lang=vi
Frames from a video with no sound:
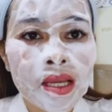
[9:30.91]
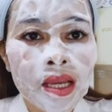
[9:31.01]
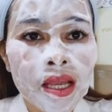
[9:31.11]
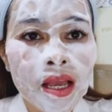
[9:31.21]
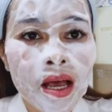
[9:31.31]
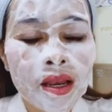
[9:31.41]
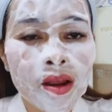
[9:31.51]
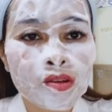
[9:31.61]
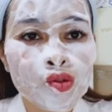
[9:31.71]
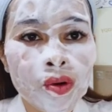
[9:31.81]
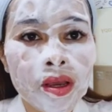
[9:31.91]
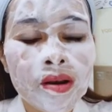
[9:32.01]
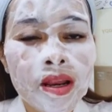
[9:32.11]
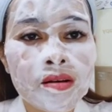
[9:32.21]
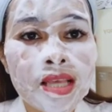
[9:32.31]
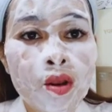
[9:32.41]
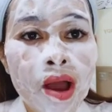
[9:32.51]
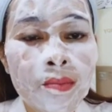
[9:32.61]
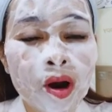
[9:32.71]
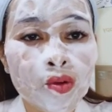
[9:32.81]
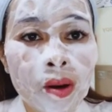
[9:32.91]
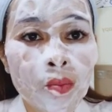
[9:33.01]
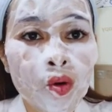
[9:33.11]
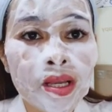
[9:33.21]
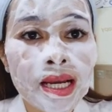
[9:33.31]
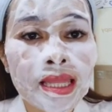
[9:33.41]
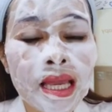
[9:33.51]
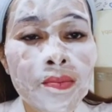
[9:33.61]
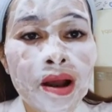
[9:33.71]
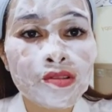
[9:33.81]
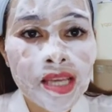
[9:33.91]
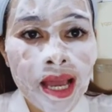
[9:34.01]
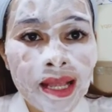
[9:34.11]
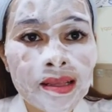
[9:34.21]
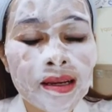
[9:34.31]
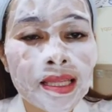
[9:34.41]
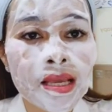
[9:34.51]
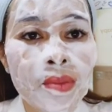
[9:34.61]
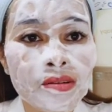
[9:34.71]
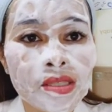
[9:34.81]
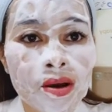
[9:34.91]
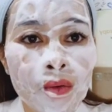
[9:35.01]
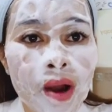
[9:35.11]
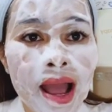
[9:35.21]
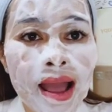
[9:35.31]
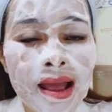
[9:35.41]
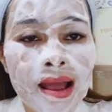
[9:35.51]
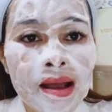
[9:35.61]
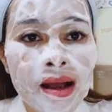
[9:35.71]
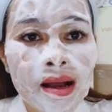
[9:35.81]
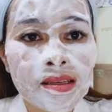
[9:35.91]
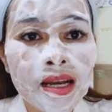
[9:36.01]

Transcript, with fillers: thì à, nó chủ yếu là nó sẽ loại bỏ toàn bộ những cái tế bào chết những cái tế bào sừng hóa à,